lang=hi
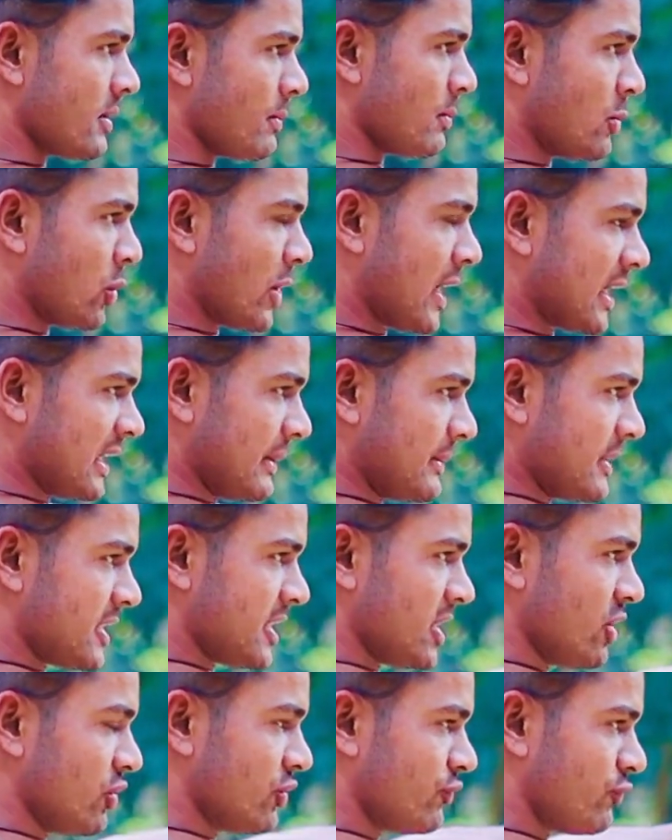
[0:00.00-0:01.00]
पूरा एकदम
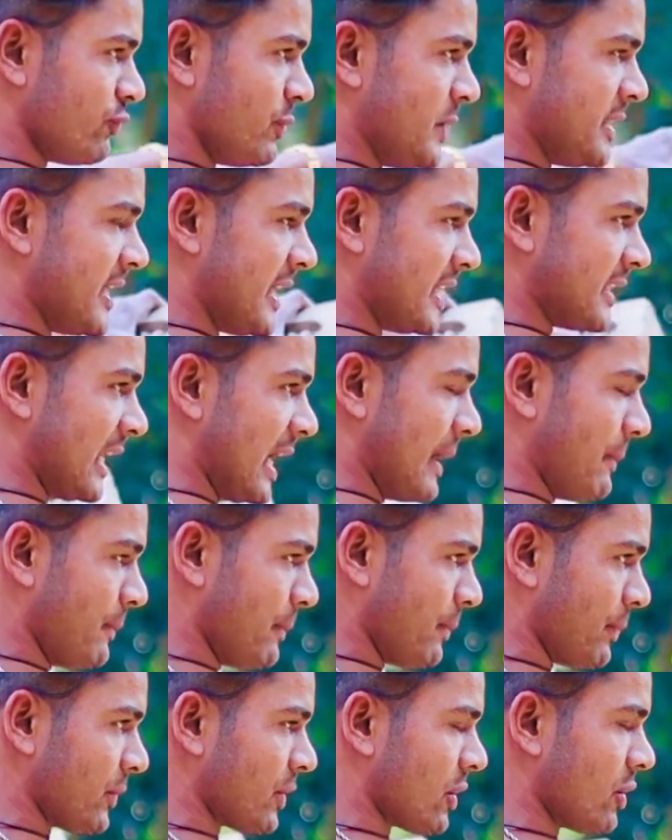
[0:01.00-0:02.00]
स्क्यूज पीछे की
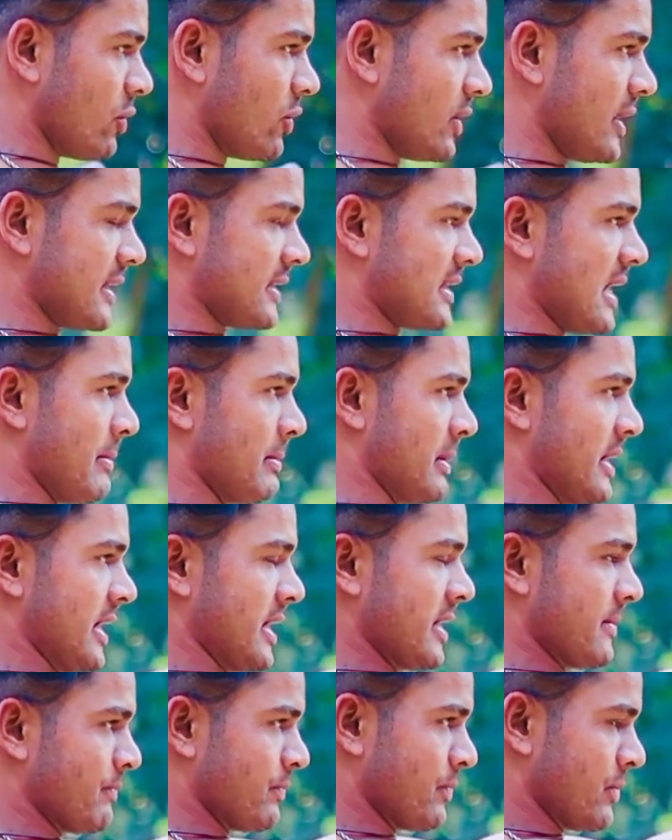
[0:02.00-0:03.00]
तरफ और ये सामने
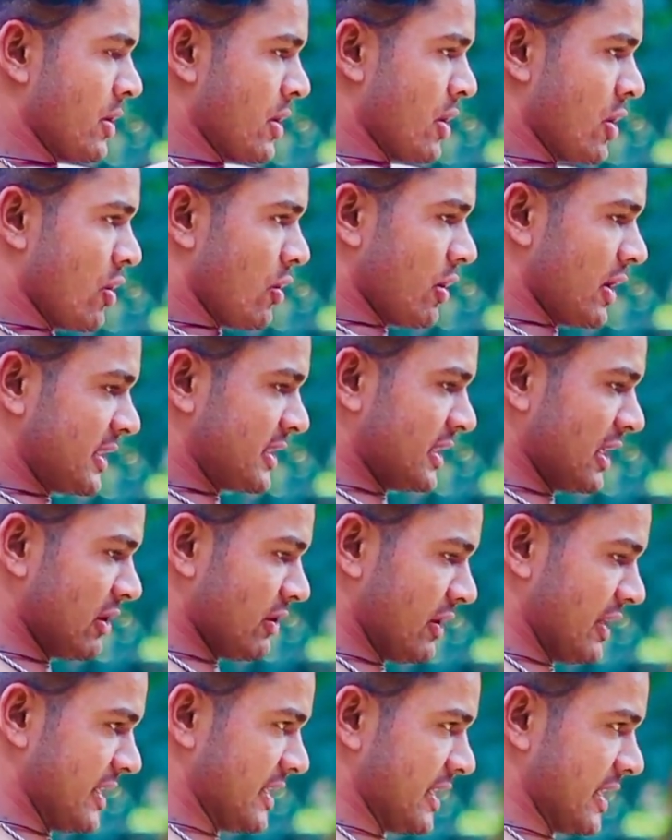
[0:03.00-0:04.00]
और ये सिलो
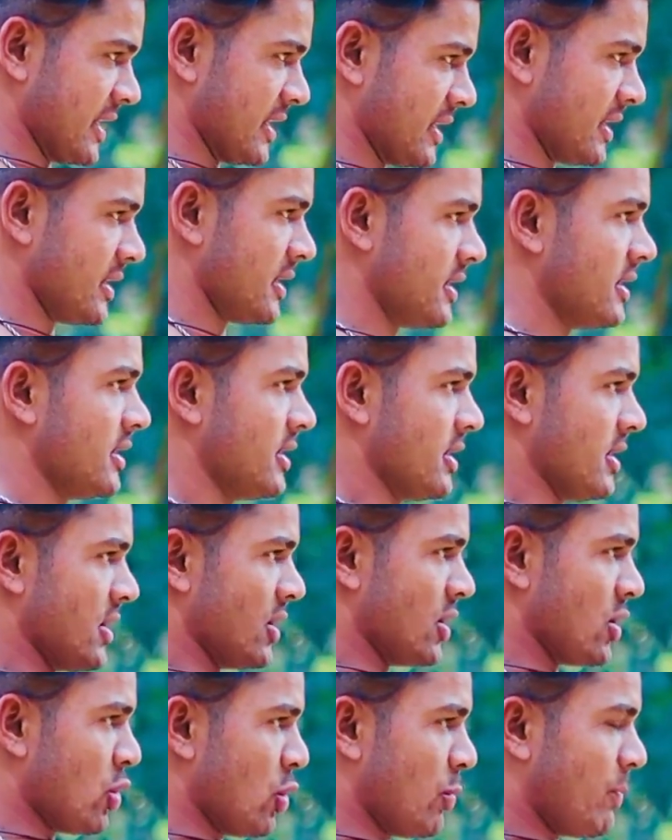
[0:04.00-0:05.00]
नीचे
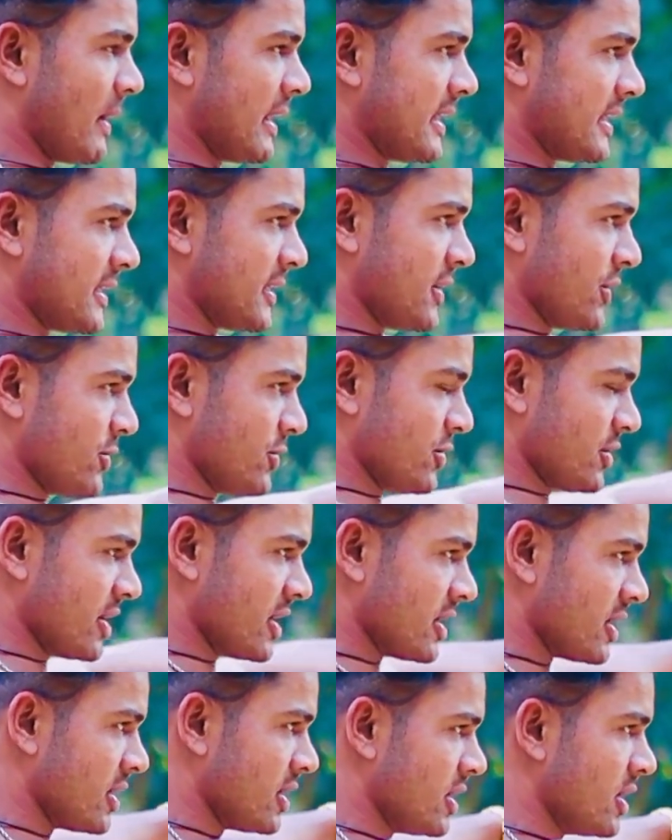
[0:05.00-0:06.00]
ऊपर स्क्यूज
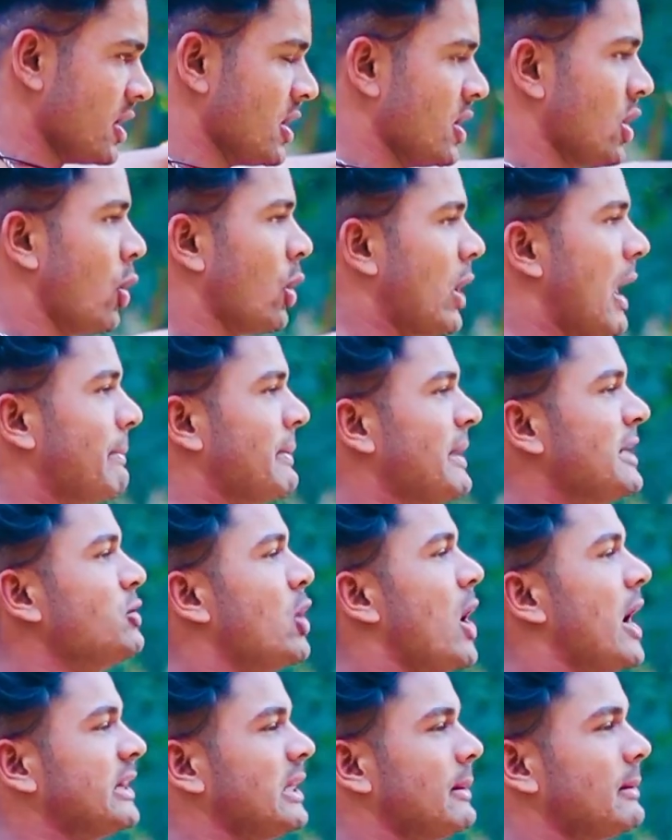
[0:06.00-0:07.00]
और अपने जो
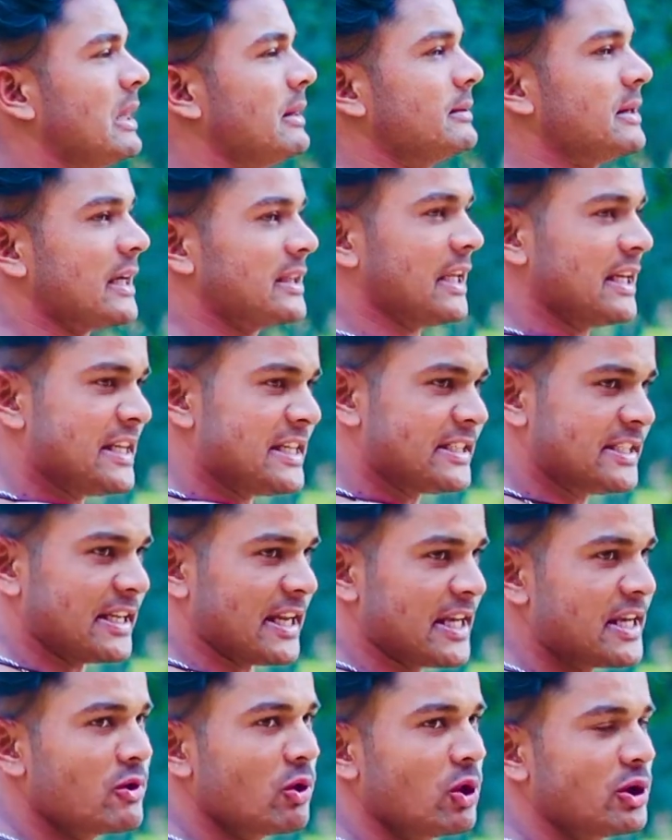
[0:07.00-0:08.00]
हाथ है मतलब ज़्यादा नीचे
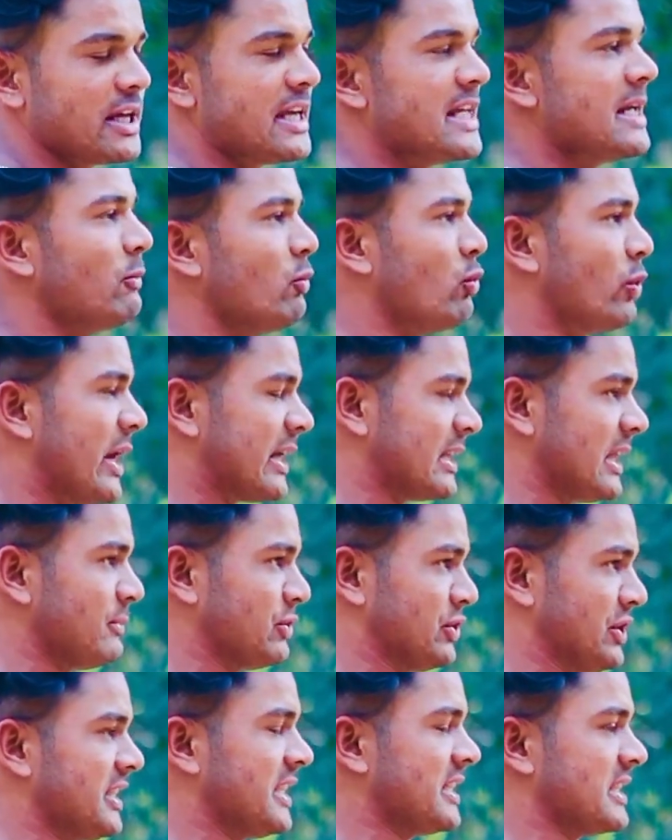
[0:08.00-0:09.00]
नहीं होने चाहिए पूरे एकदम
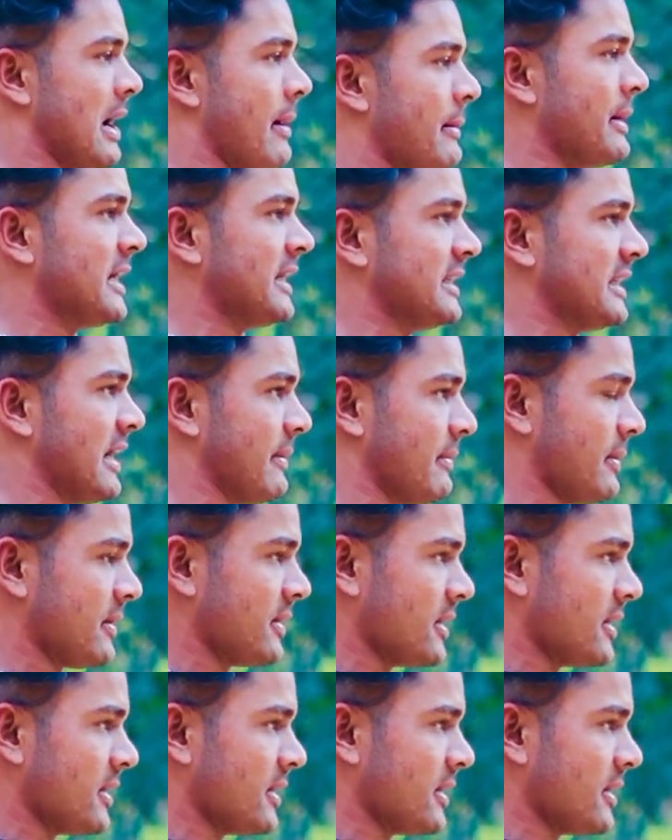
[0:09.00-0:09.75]
सीधे सामने की तरफ